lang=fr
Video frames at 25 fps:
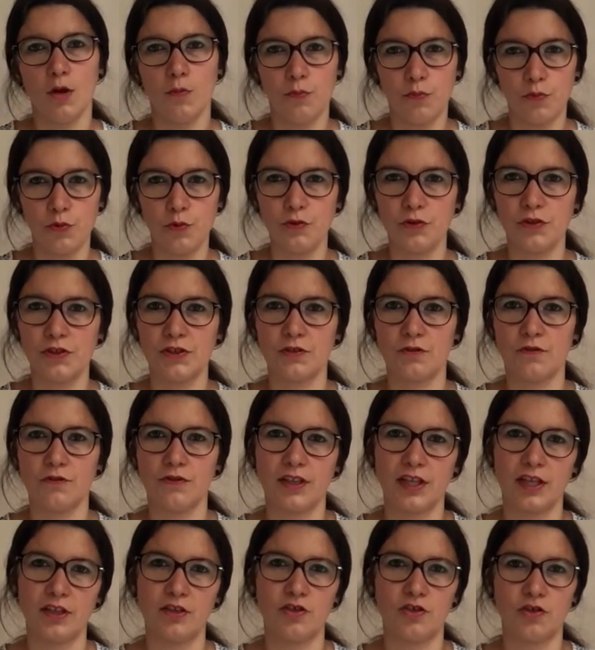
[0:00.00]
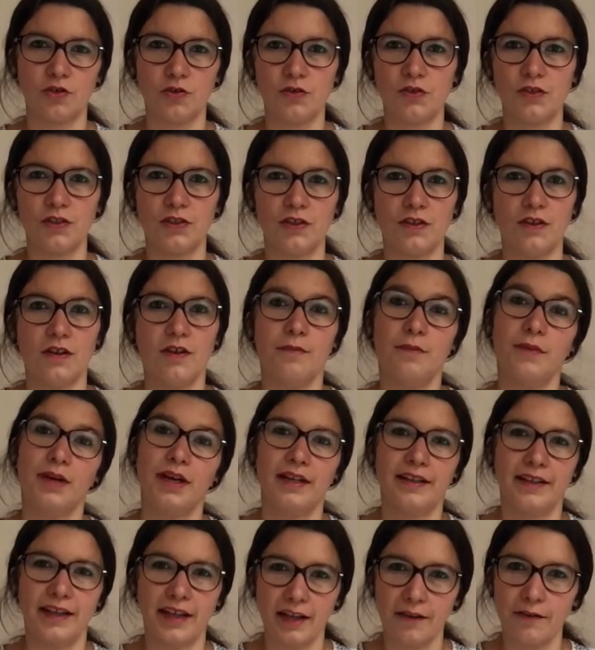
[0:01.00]
plus on a de chance
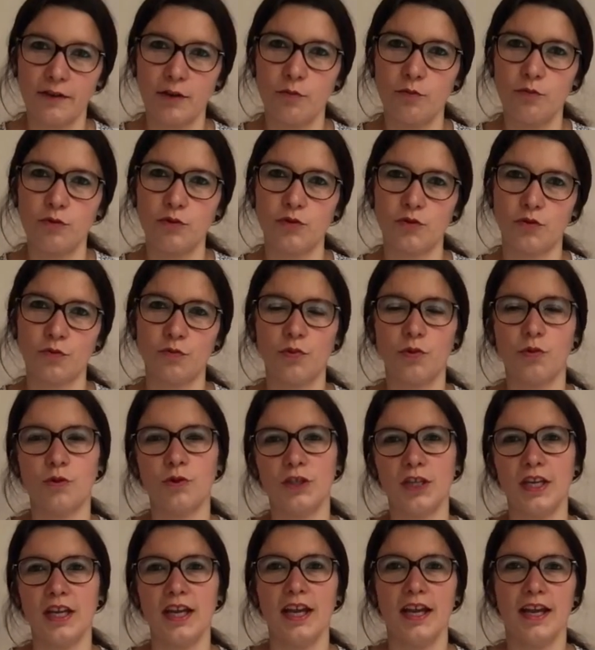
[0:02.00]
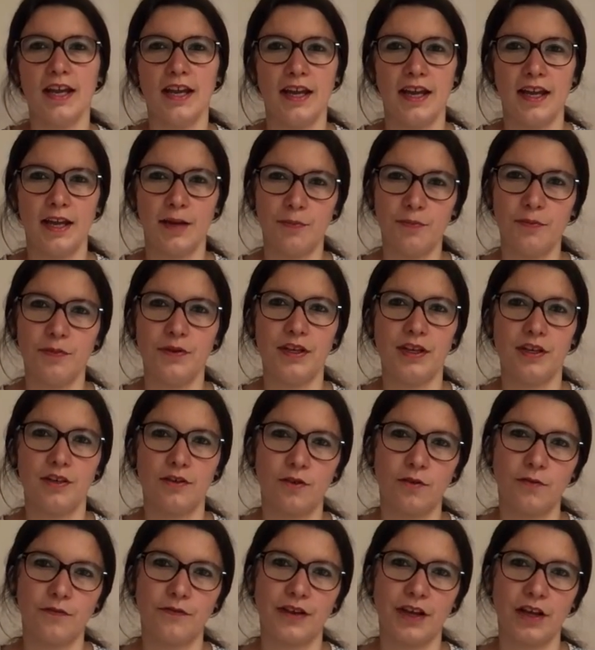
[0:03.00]
ben, d'arriver au bout de son projet et puis
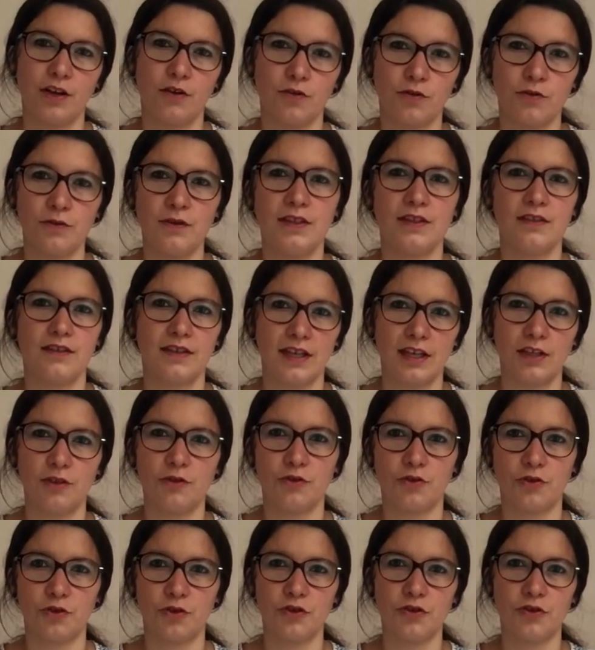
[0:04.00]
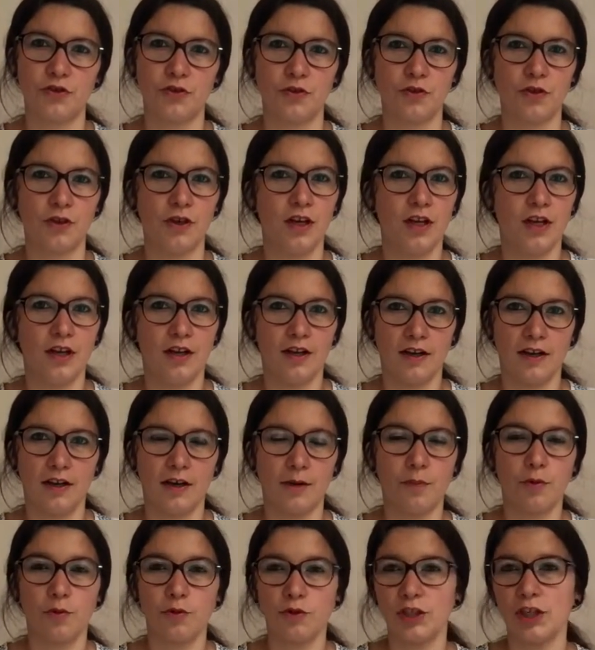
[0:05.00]
d'en faire ensuite quelque chose, euh,
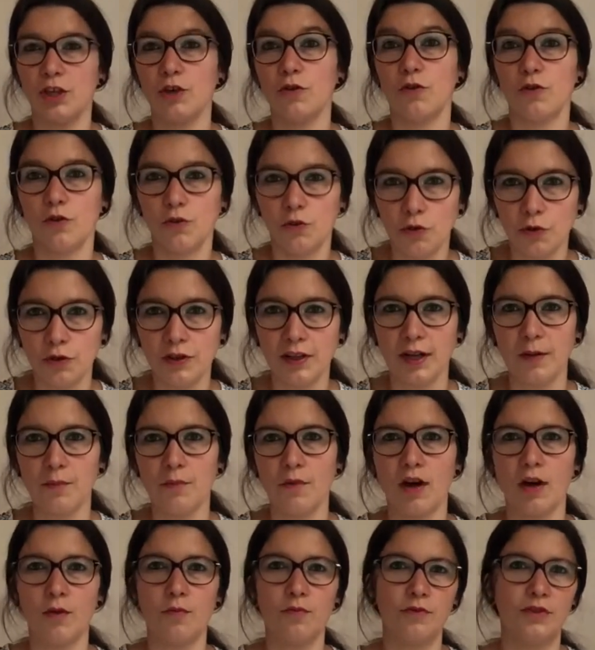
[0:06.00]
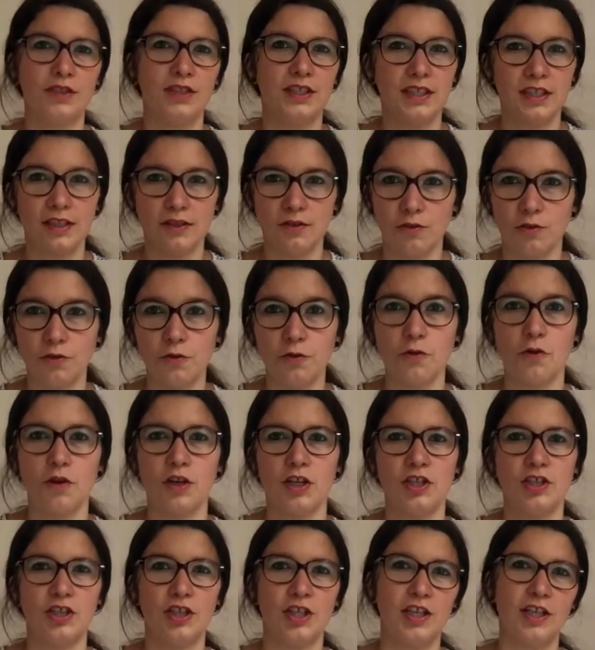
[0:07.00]
un projet totalement abouti, de le
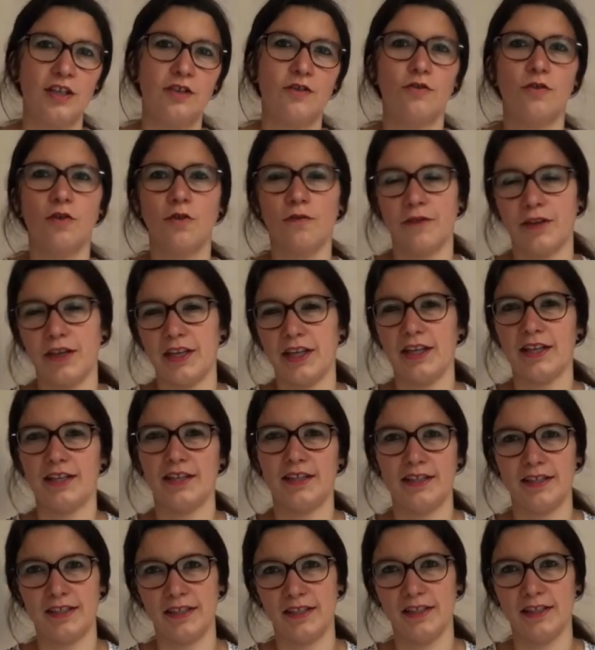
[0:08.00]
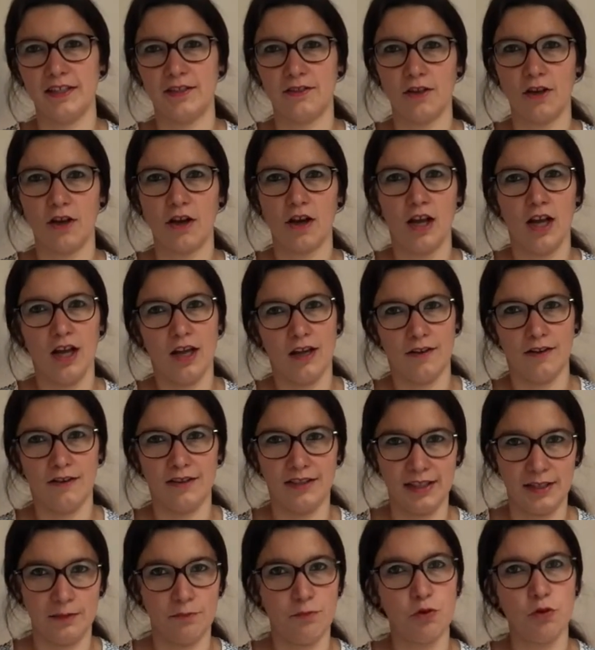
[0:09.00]
corriger, de l'envoyer à des éditeurs, euh,
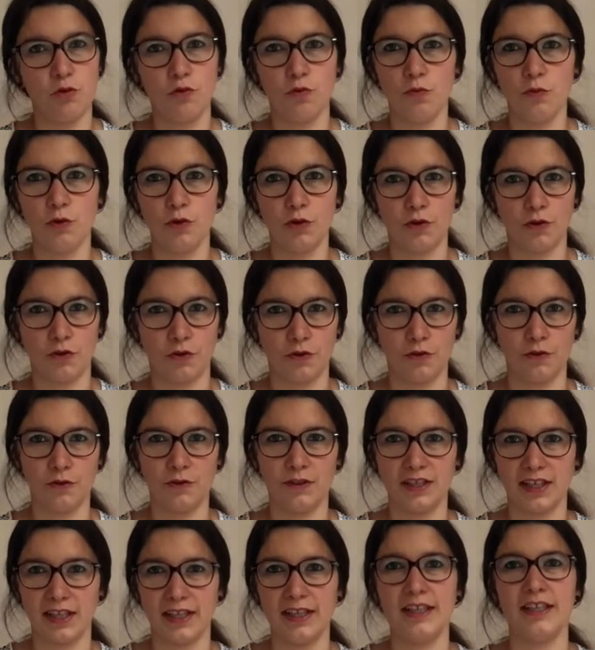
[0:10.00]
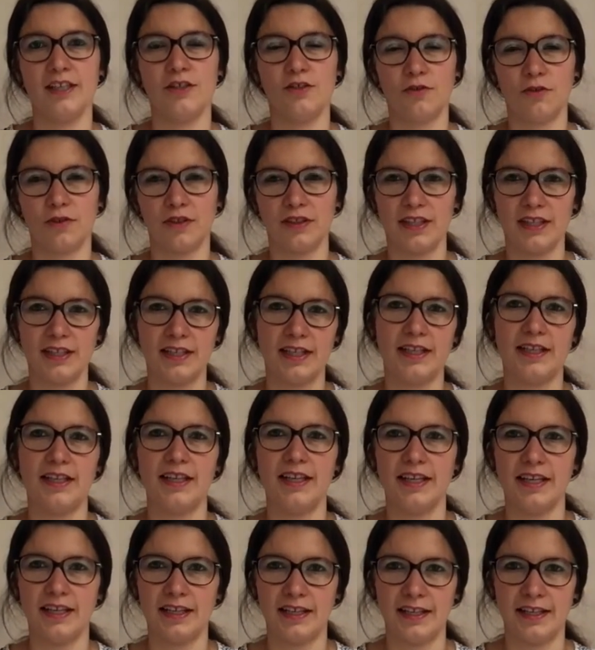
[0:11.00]
c'est beaucoup mieux que de traîner sur des
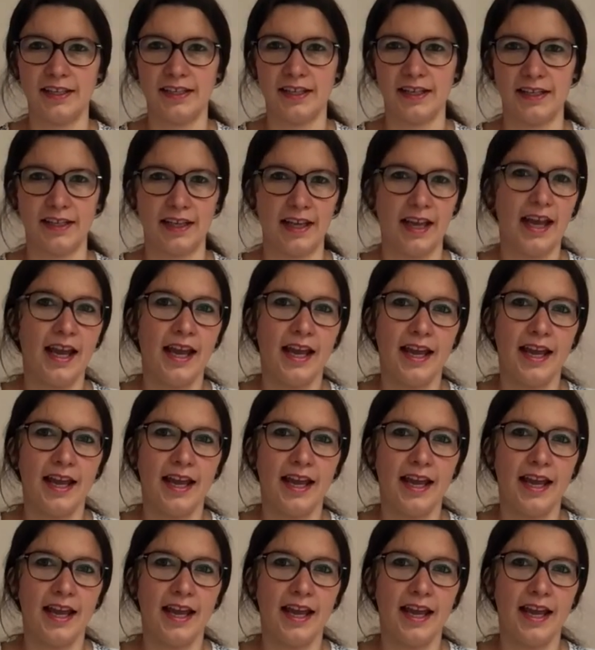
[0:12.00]
années et des années.